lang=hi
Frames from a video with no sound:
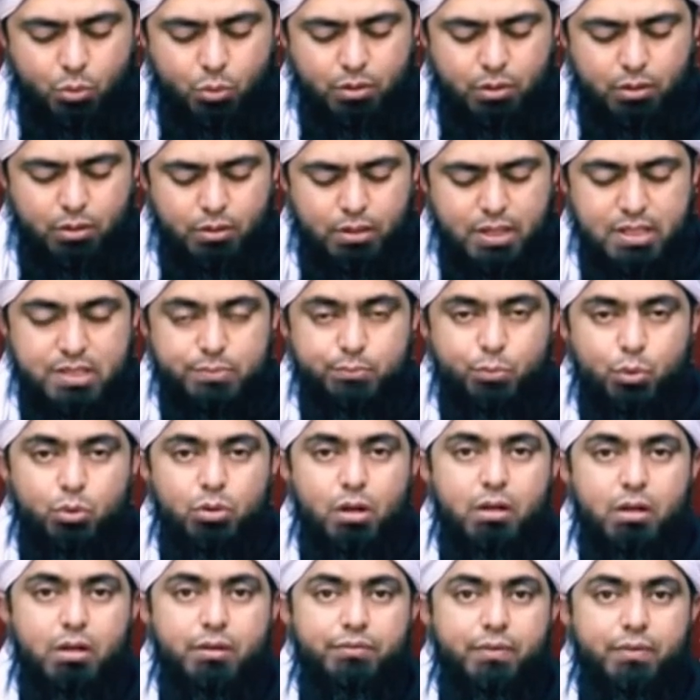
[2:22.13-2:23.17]
उन कस्मों
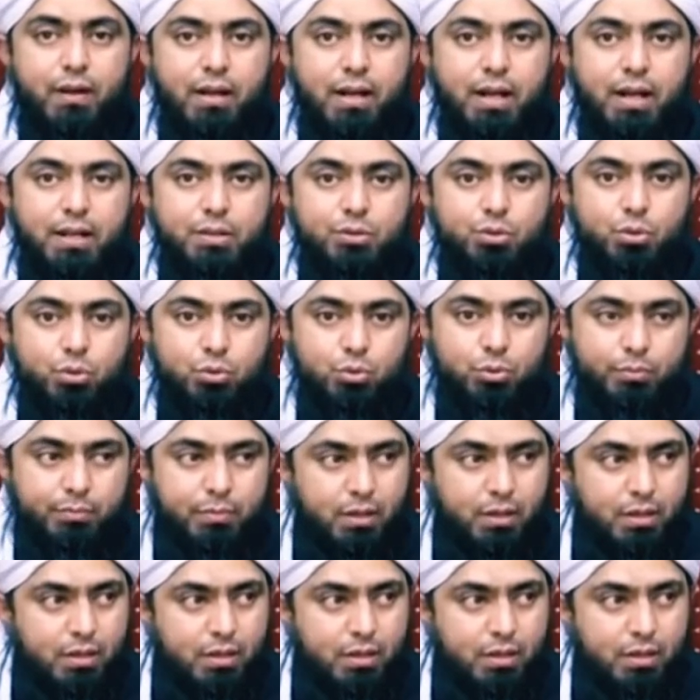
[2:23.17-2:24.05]
का कफ़ारा है जो तुम